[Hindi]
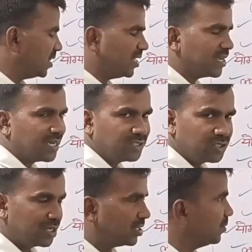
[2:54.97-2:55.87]
बाद
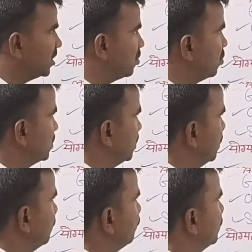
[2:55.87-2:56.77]
इक्यासी सेंटीमीटर होना चाहिए